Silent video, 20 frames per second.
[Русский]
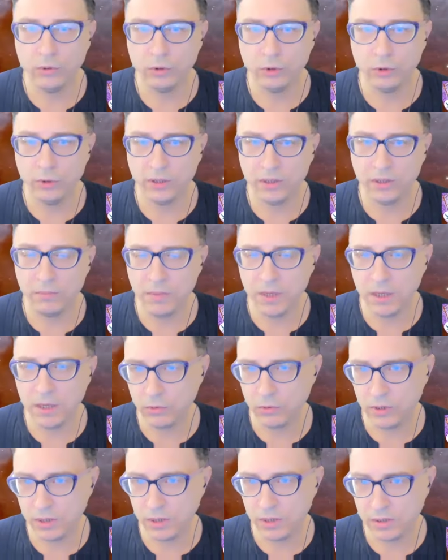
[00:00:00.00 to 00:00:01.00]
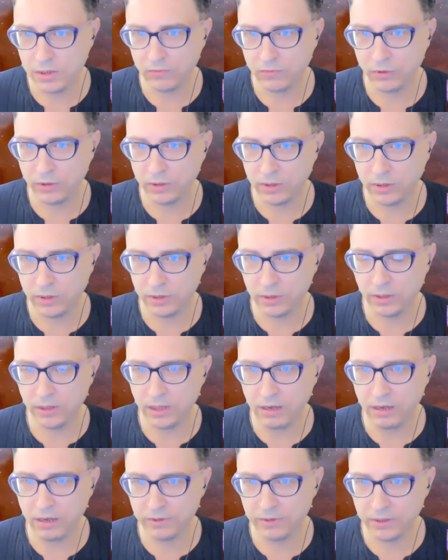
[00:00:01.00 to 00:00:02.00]
у нее Токимеку есть вот это
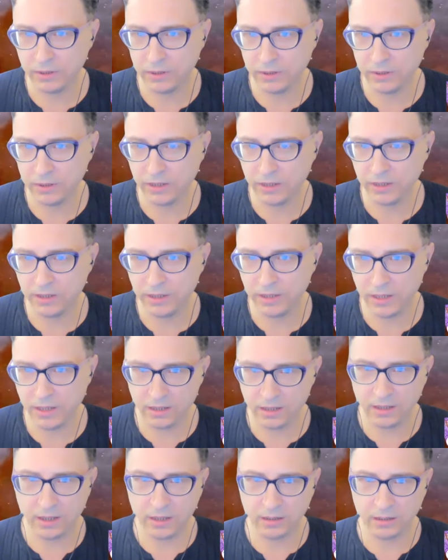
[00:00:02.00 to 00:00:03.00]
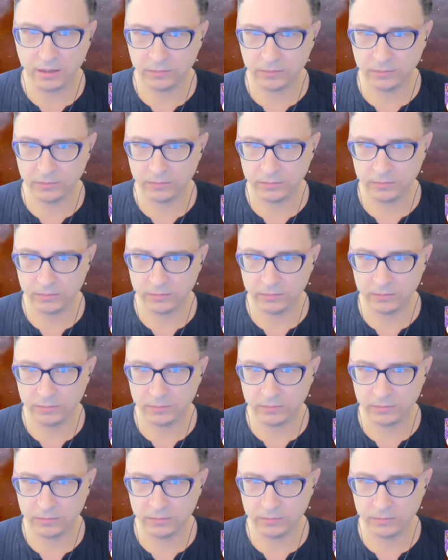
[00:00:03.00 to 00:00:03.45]
главный критерий, да,